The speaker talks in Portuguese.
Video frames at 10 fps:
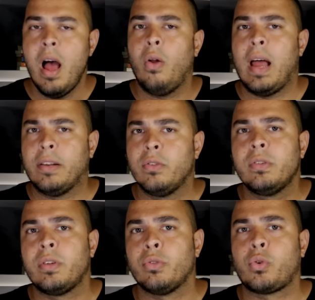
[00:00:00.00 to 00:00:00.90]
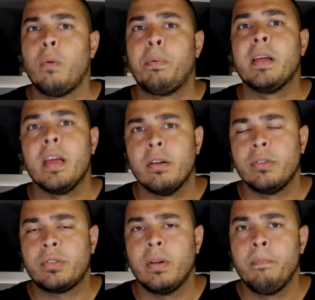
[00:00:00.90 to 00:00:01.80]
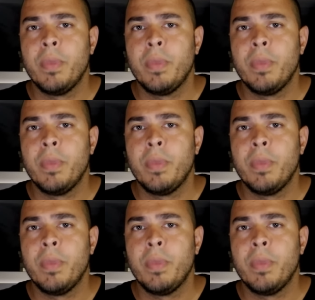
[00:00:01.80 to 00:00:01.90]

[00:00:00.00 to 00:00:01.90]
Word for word: ao lado dos seus companheiros.